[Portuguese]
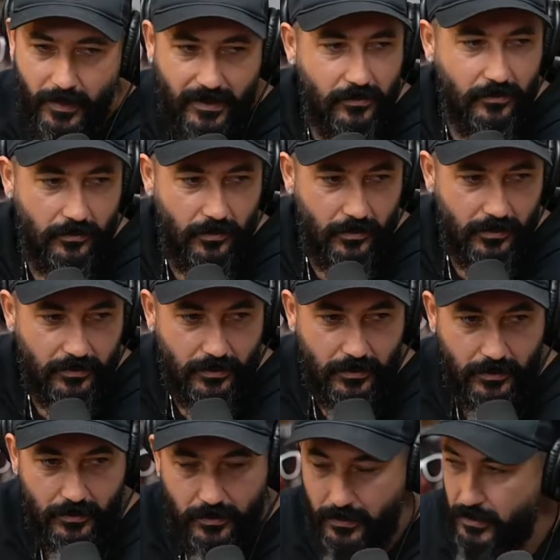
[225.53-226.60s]
passe do Douglas
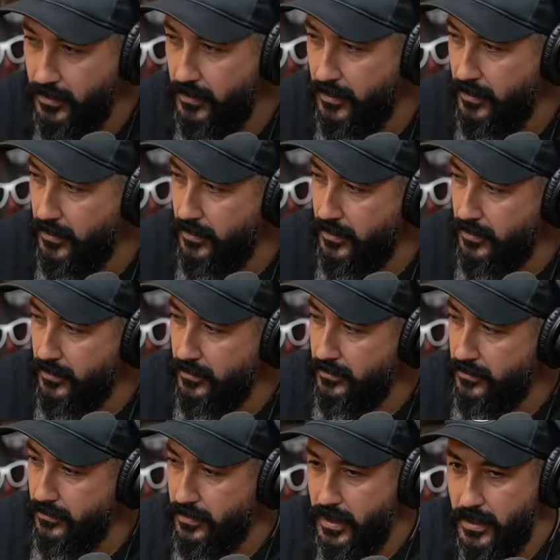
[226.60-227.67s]
aí?
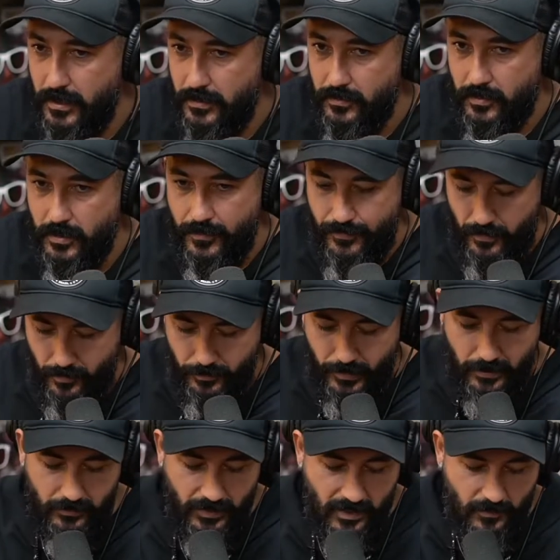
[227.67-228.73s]
Os caras, ah, não sei. Ele falou,
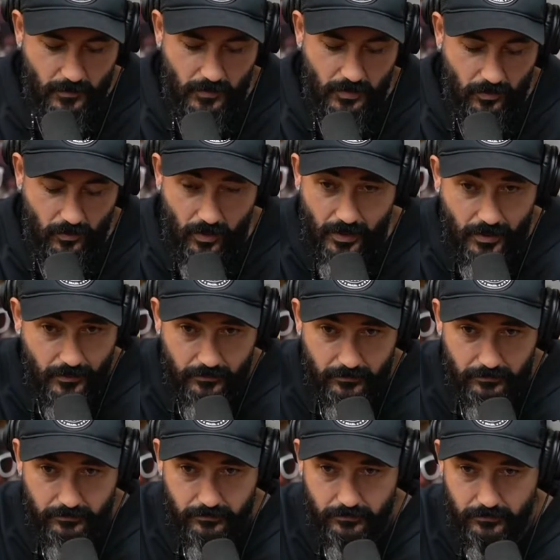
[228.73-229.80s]
pago 10 mil agora.
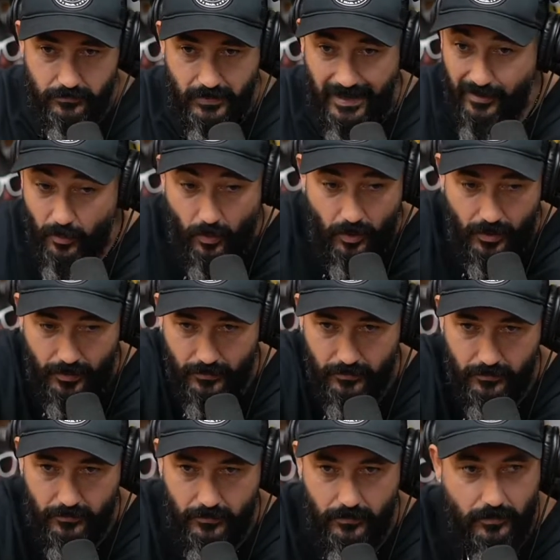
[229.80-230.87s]
Agora.
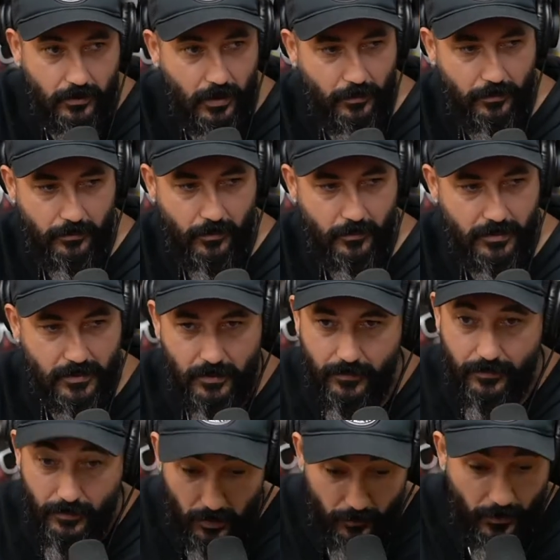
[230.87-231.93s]
Os caras, como assim? Ele
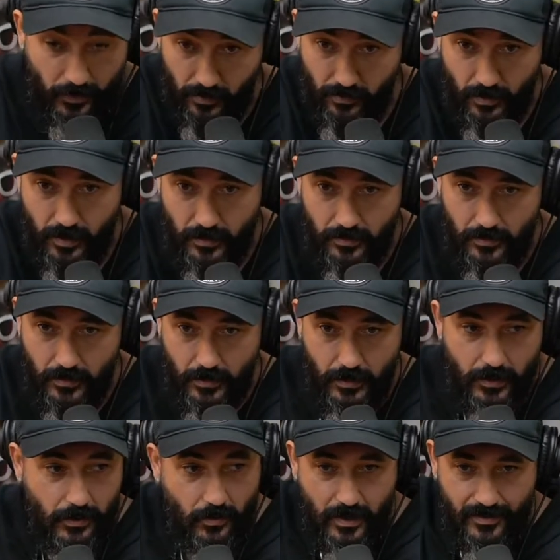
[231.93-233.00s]
falou, não, pago agora.
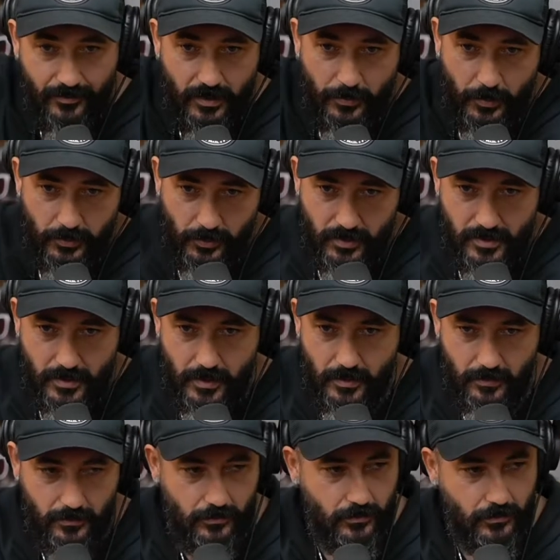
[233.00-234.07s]
Eu levo ele pra onde eu
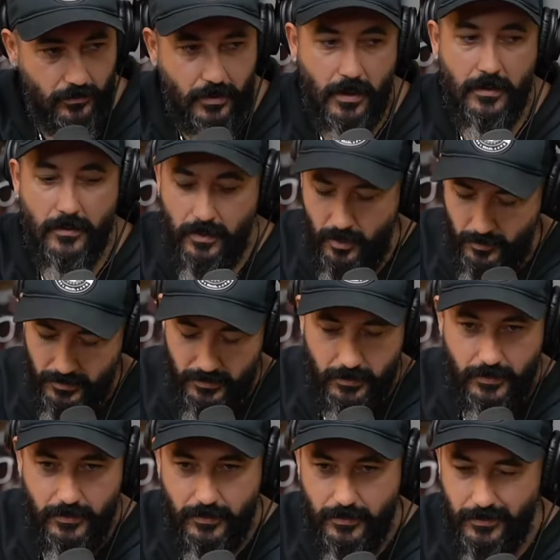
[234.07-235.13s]
quiser. Os caras, não, calma aí.
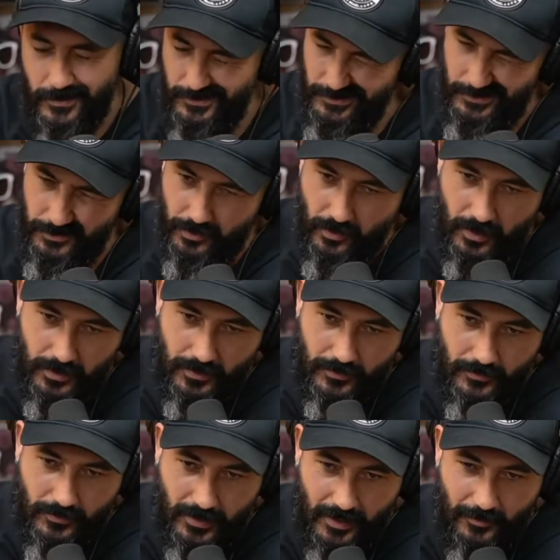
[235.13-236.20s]
Ele jogou aí,
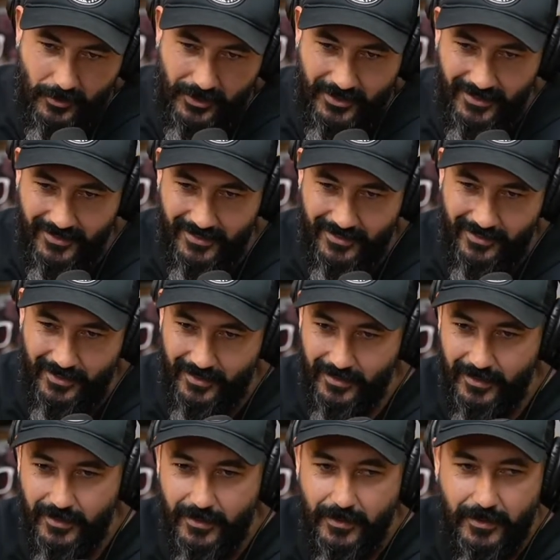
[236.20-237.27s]
se os caras morderam, né, velho?